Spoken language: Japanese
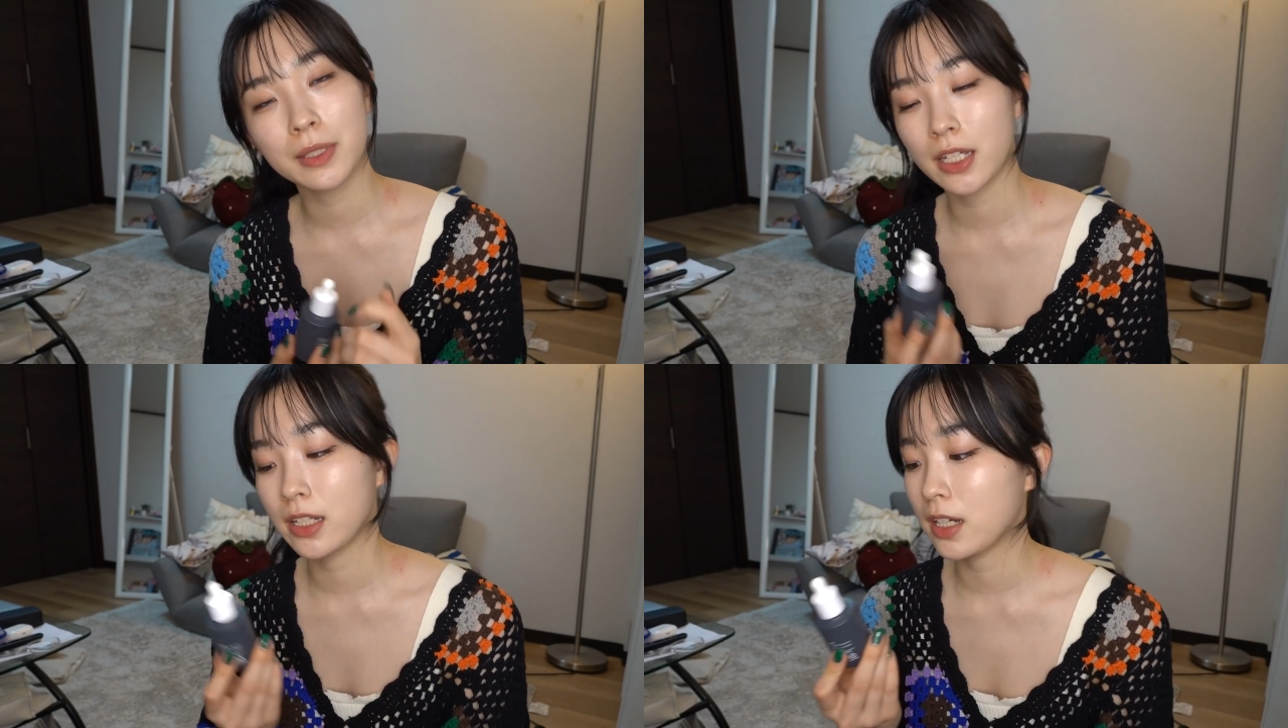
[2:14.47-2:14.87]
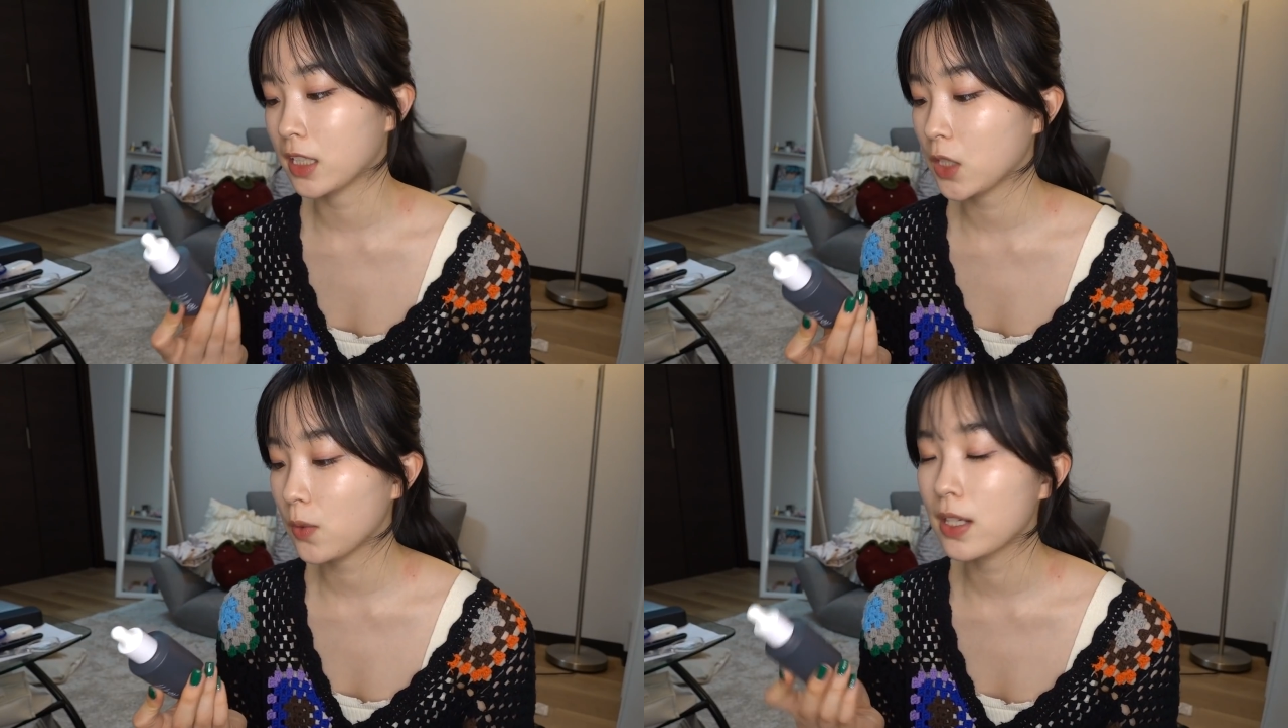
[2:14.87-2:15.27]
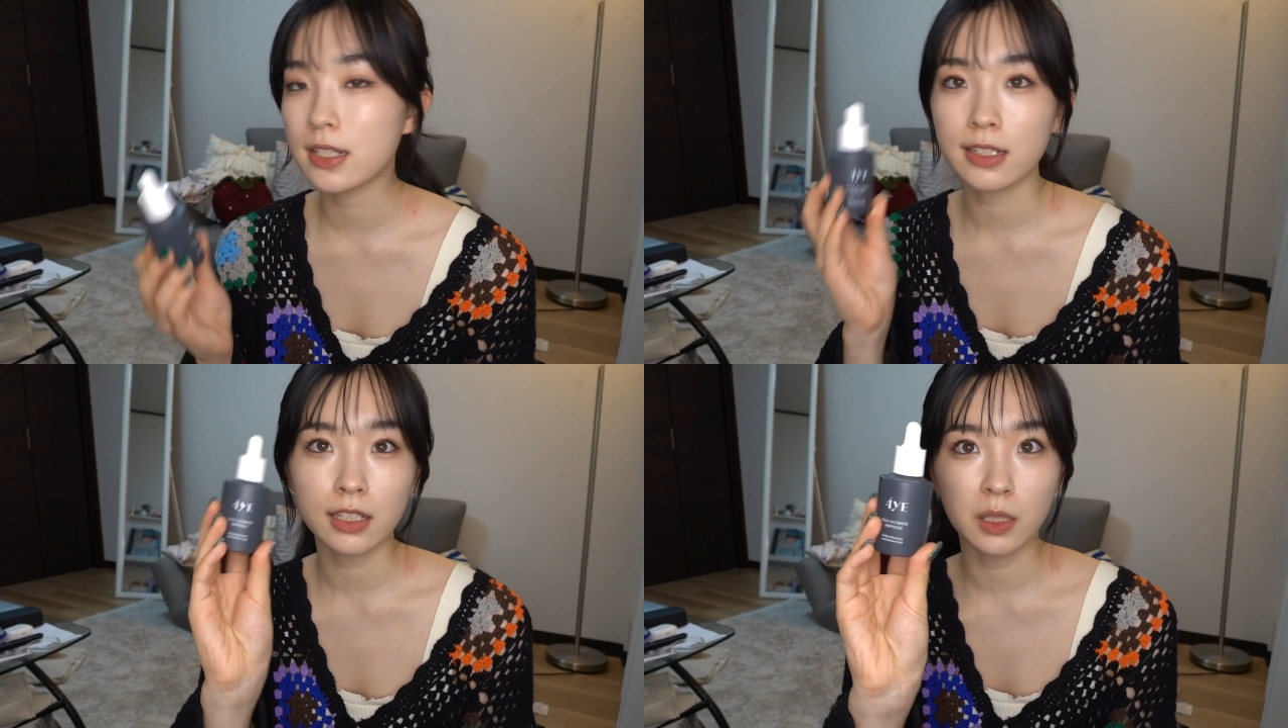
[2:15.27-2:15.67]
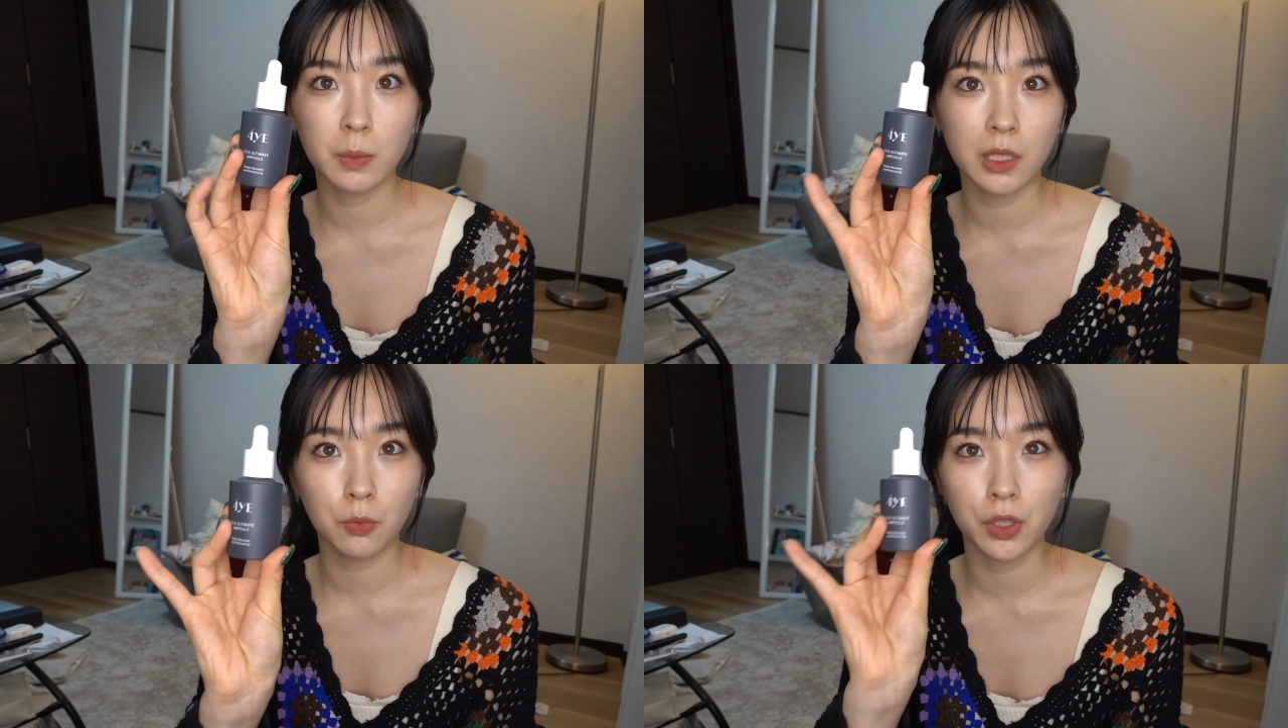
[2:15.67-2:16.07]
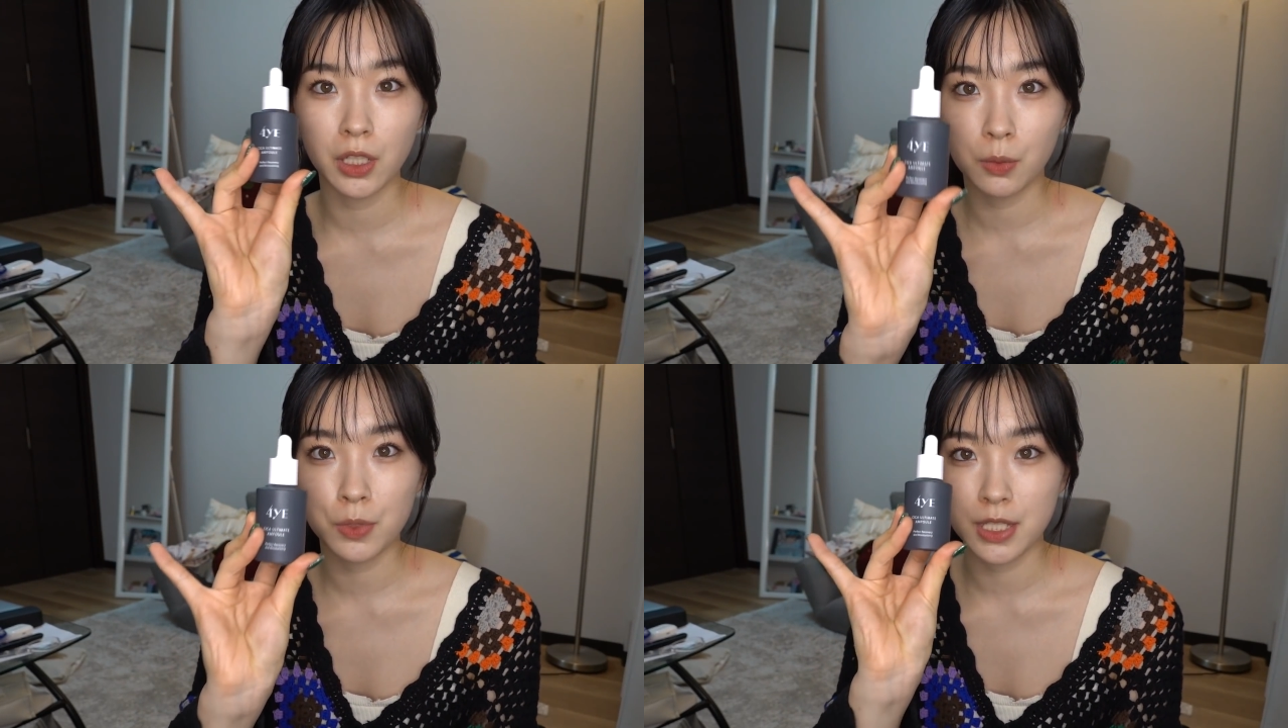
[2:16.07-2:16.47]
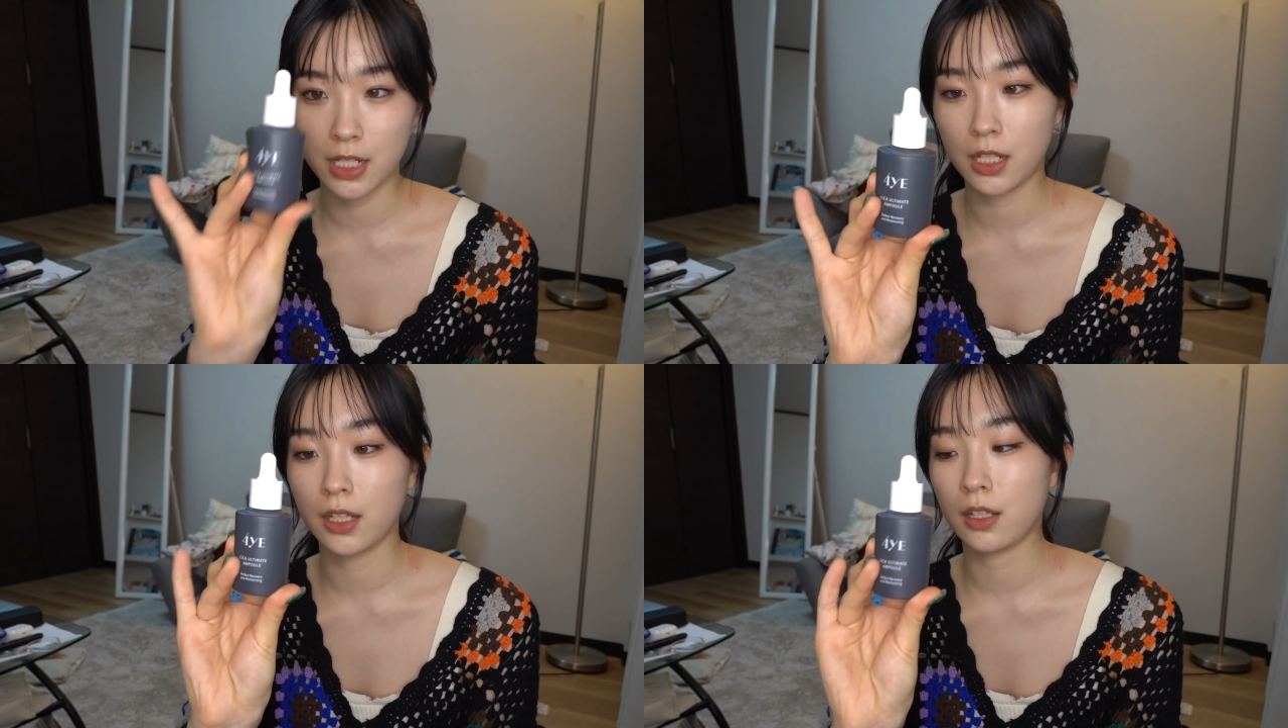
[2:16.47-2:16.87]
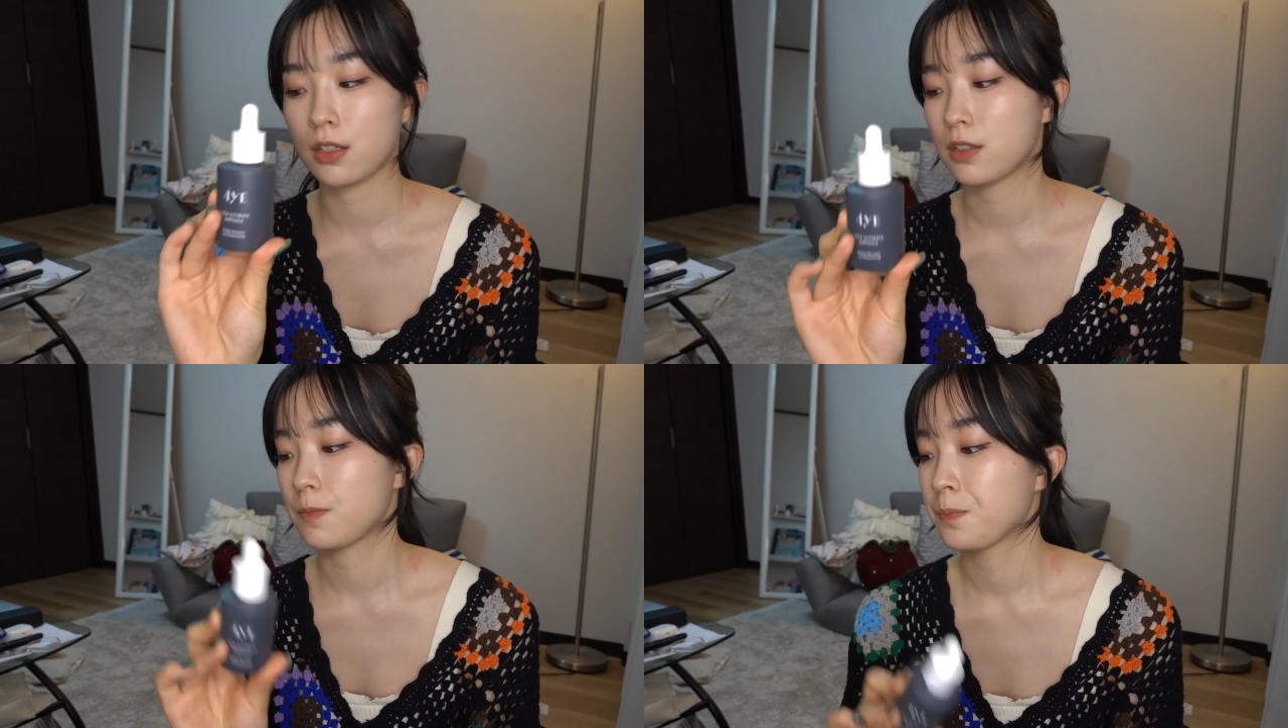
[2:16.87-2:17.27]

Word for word: みたいな方は使ってみてもいいかもしれないです。